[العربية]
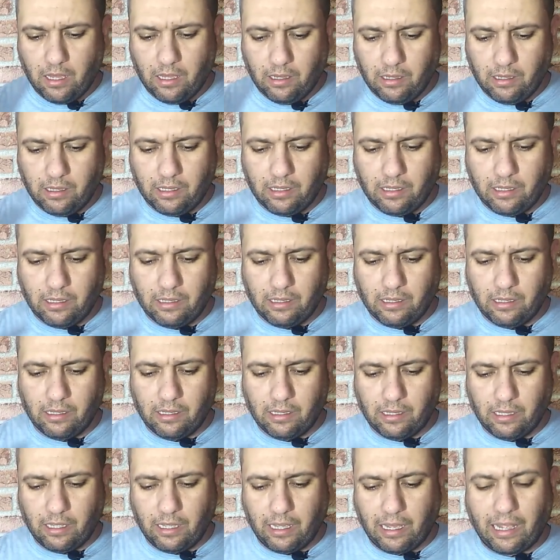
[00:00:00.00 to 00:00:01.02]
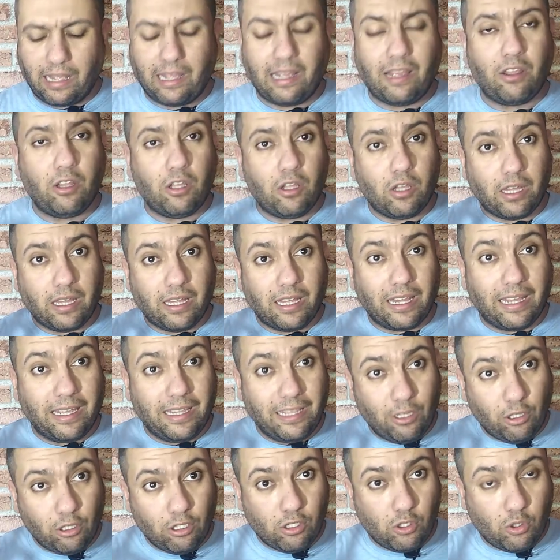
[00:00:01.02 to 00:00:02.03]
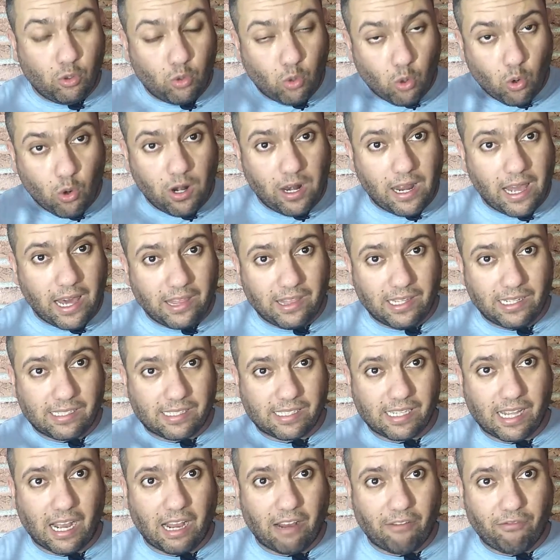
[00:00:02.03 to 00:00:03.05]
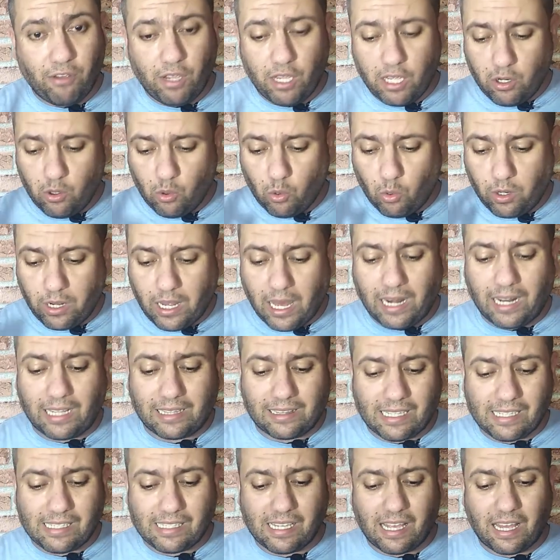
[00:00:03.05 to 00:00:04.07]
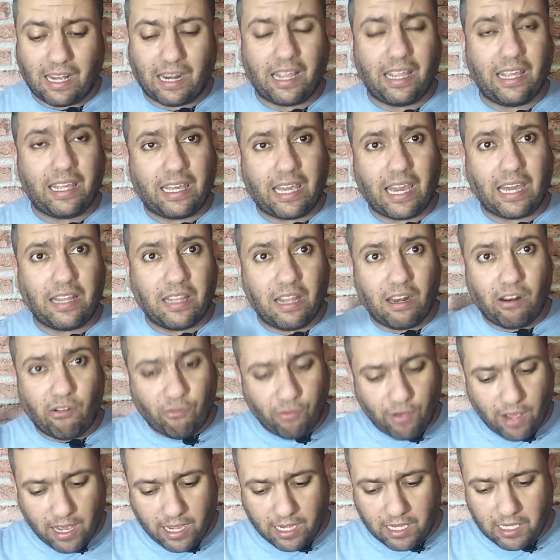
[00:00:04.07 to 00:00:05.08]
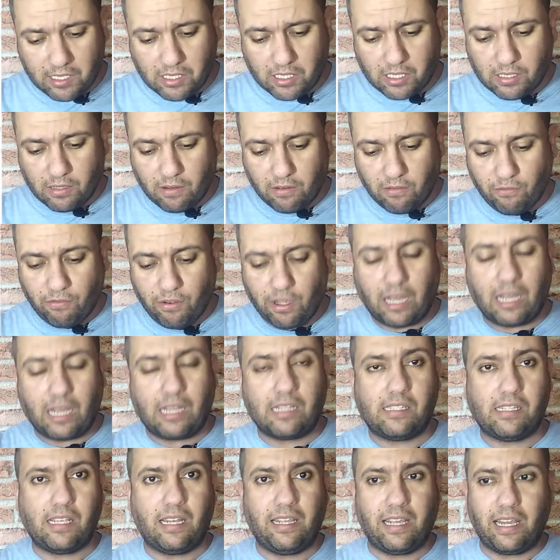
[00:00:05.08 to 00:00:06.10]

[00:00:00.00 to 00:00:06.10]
آه، يقول هذا الصحفي انه غلطة ساراي كان الفائز في غزل